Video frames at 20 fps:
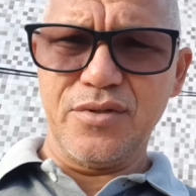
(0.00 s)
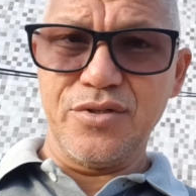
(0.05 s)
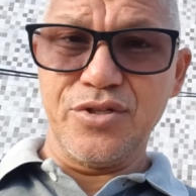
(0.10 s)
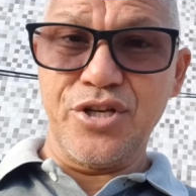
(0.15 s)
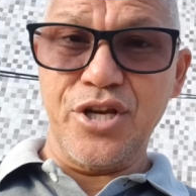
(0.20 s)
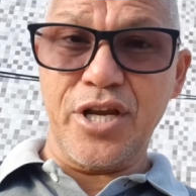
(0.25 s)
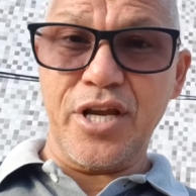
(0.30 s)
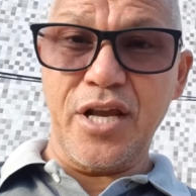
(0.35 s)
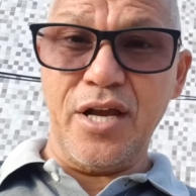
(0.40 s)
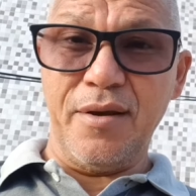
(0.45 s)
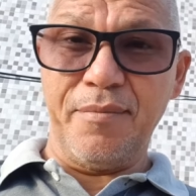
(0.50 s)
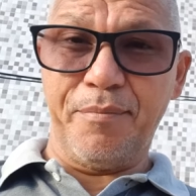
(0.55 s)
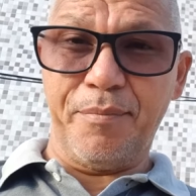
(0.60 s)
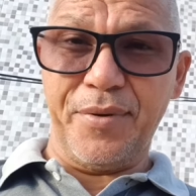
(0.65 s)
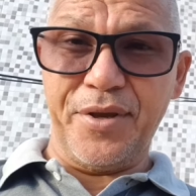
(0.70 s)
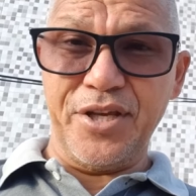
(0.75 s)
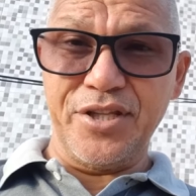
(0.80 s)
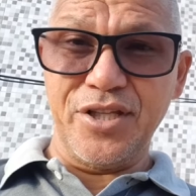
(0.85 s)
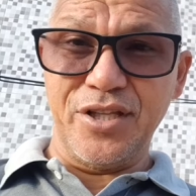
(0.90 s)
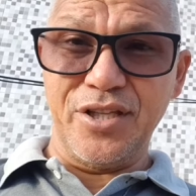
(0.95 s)
de
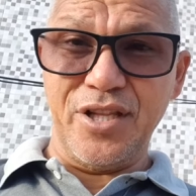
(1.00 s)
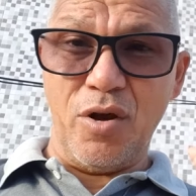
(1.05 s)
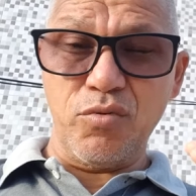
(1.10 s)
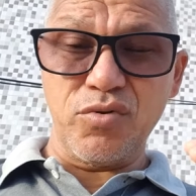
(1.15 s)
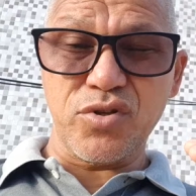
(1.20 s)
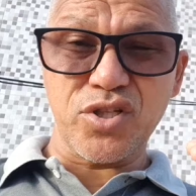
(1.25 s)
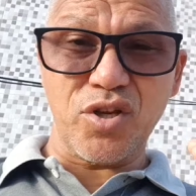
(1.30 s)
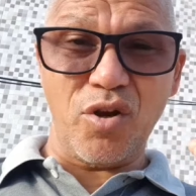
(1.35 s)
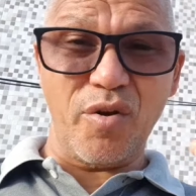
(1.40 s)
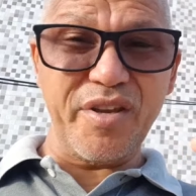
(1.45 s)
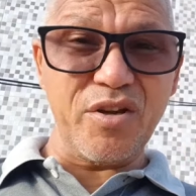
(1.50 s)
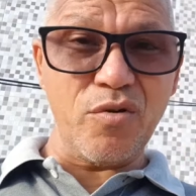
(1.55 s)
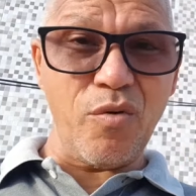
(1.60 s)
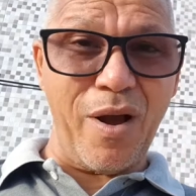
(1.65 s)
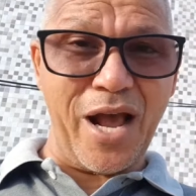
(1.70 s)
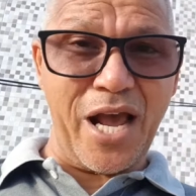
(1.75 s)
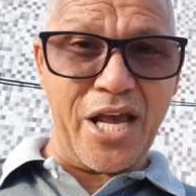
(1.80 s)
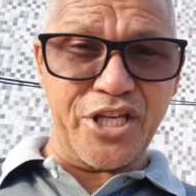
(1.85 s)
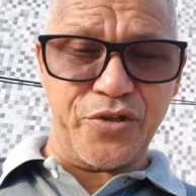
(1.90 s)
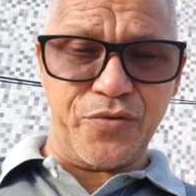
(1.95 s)
Campina não são
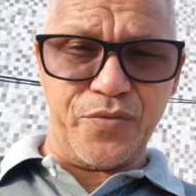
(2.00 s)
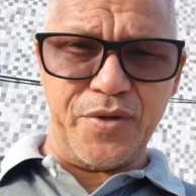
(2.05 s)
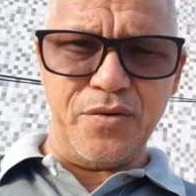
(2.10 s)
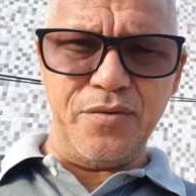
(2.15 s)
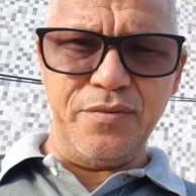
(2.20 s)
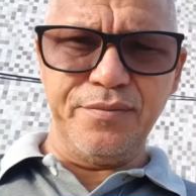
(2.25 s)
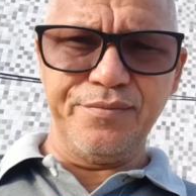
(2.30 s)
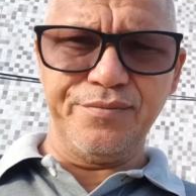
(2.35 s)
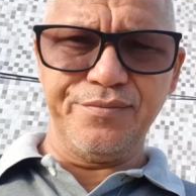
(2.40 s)
iguais, viu?